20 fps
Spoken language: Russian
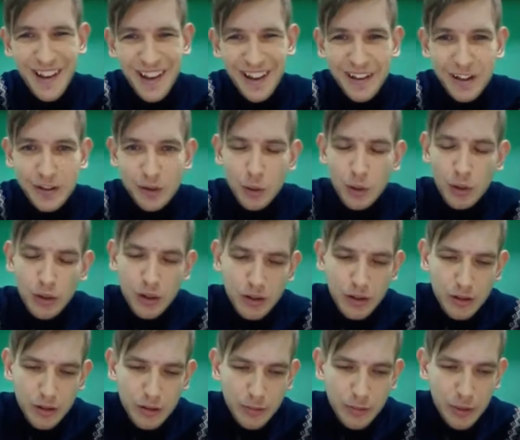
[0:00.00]
насколько
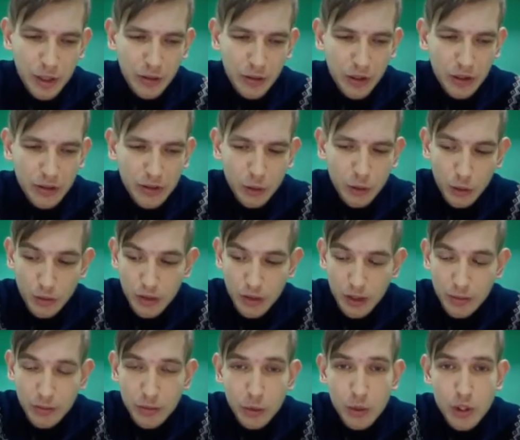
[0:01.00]
это правильное слово в
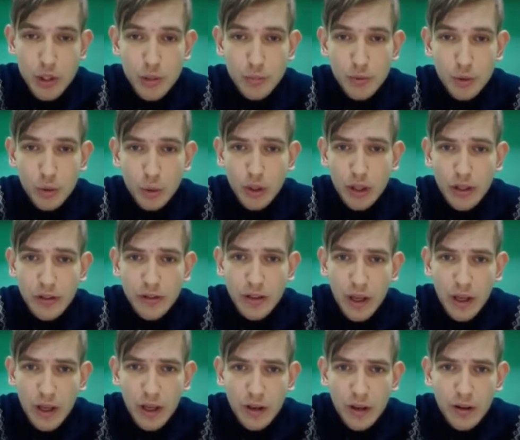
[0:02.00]
данном случае, поругать
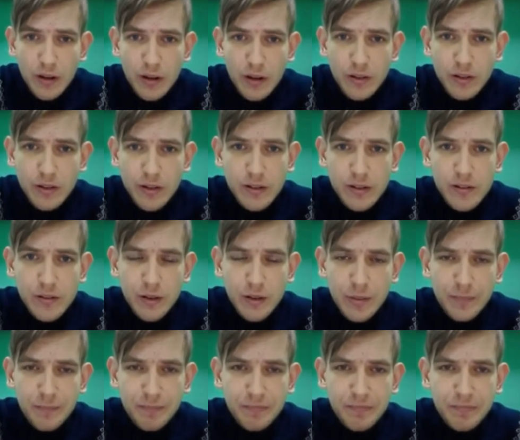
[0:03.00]
э, действия
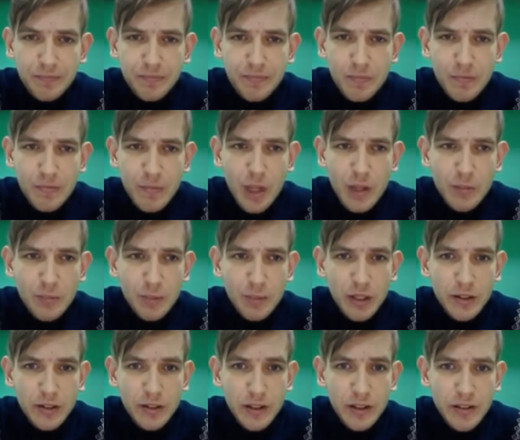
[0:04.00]

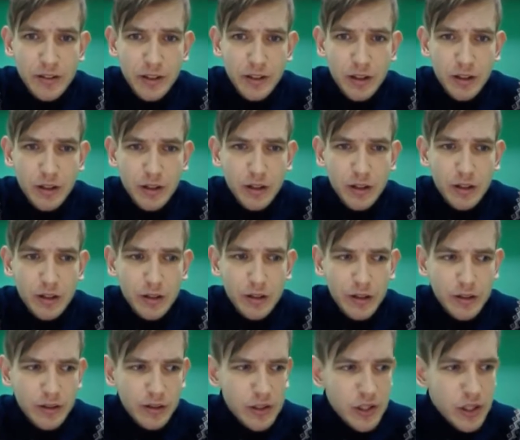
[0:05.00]
полицейских. Э,
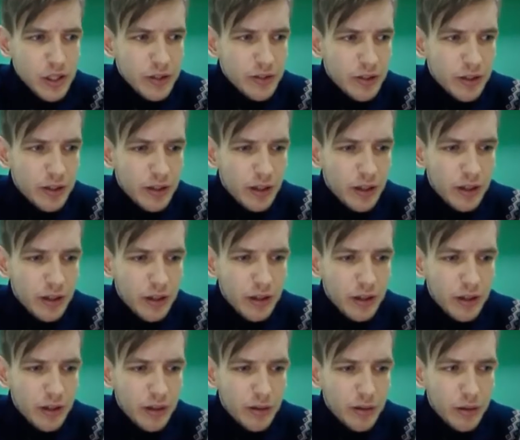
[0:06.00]
если честно, я,
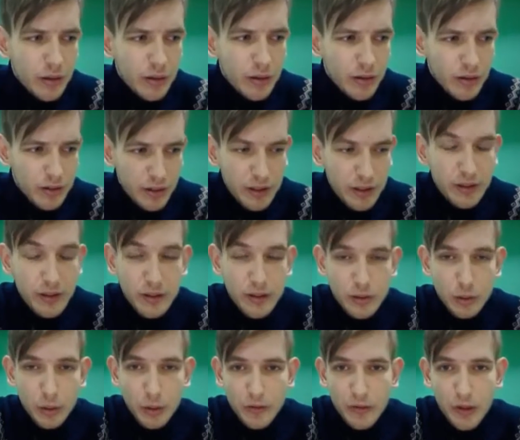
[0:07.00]
э, исходя из
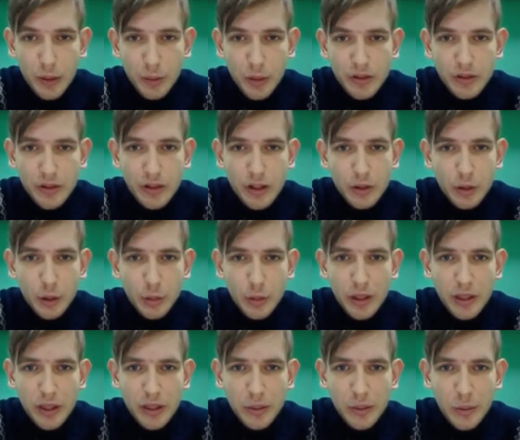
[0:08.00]
той информации, которая у меня
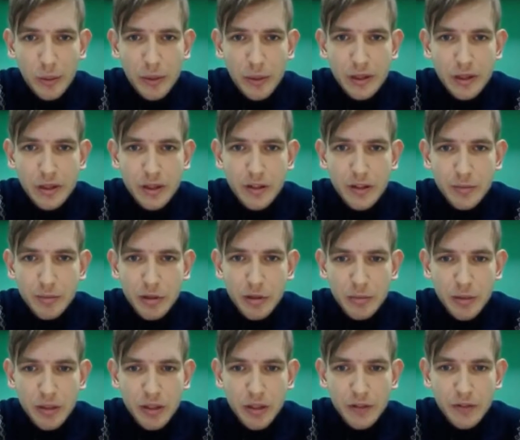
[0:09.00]
на данный момент есть,
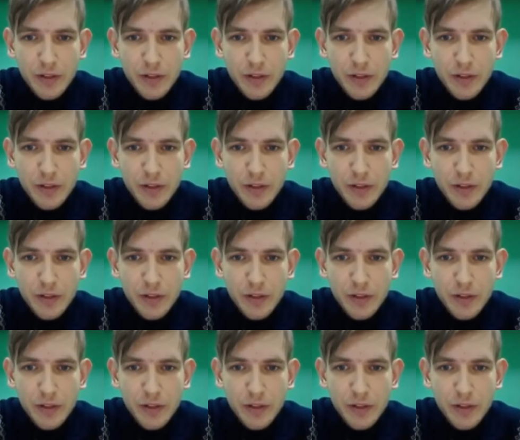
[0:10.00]
посмотрев